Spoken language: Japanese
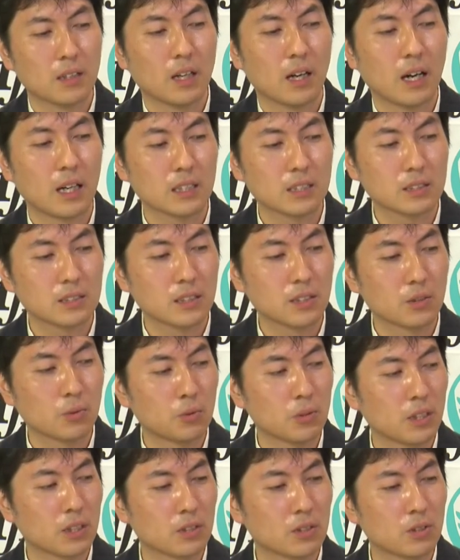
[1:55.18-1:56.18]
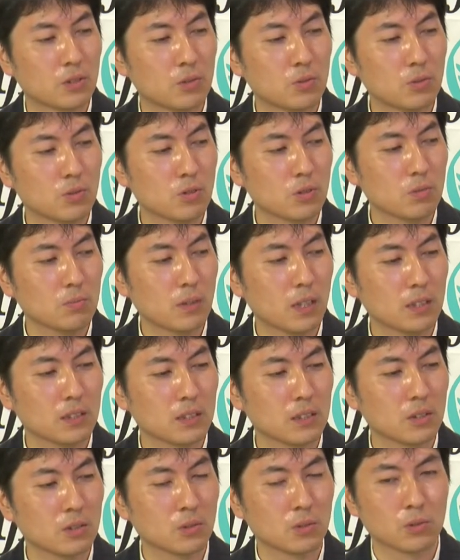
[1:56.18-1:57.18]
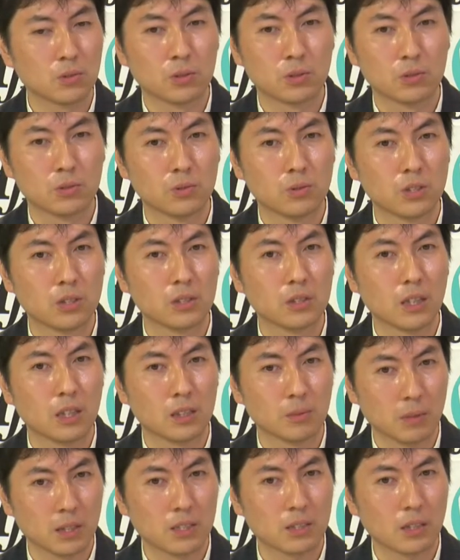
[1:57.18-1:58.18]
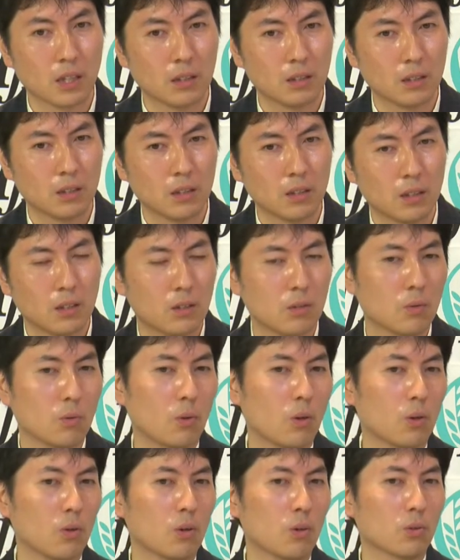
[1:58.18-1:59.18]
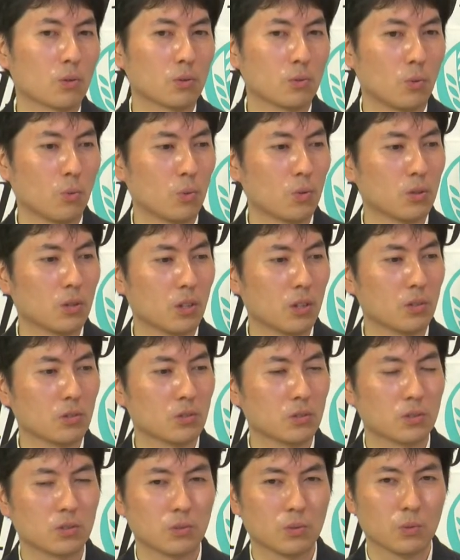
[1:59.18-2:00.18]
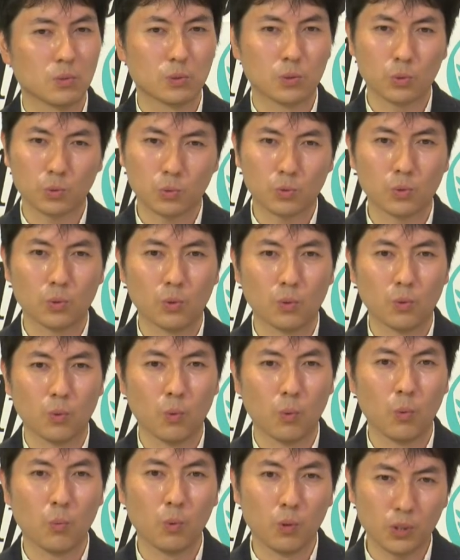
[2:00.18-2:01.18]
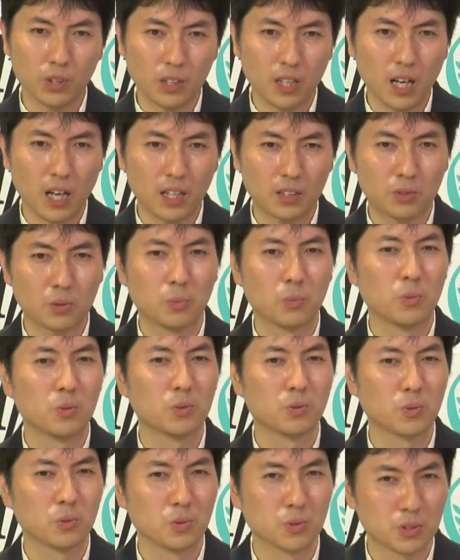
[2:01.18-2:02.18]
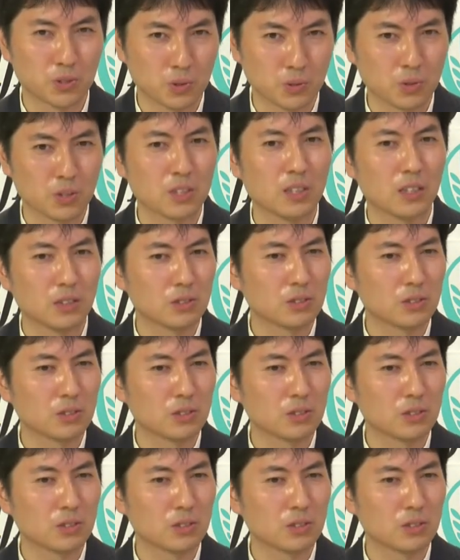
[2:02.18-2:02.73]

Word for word: 8590万人という数字になりました。あこれねちょっと重いなと思うこの数字なんで